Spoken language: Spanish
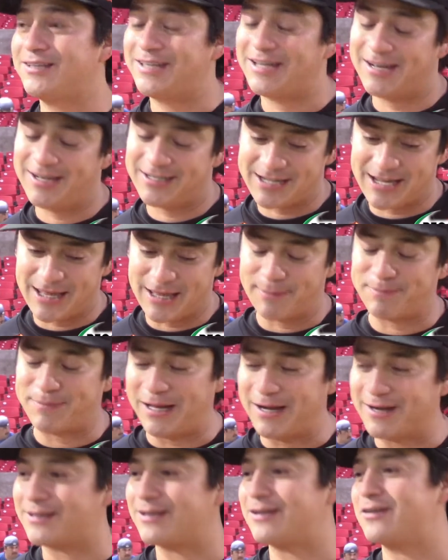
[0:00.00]
tienes que
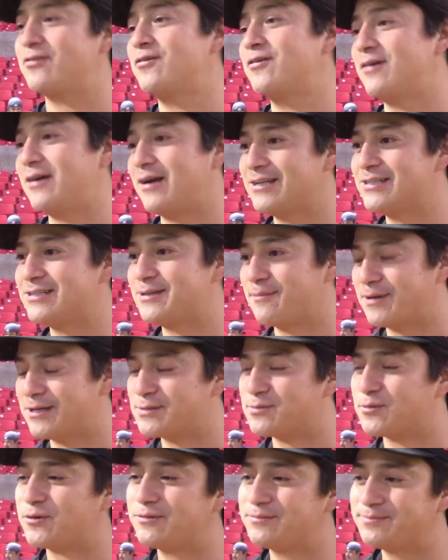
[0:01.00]
adaptarte, ¿no? A ese
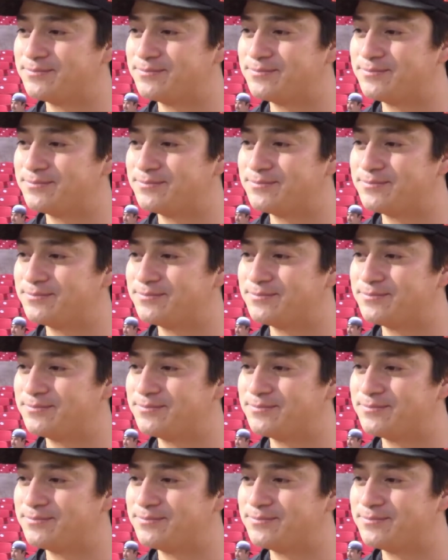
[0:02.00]
béisbol.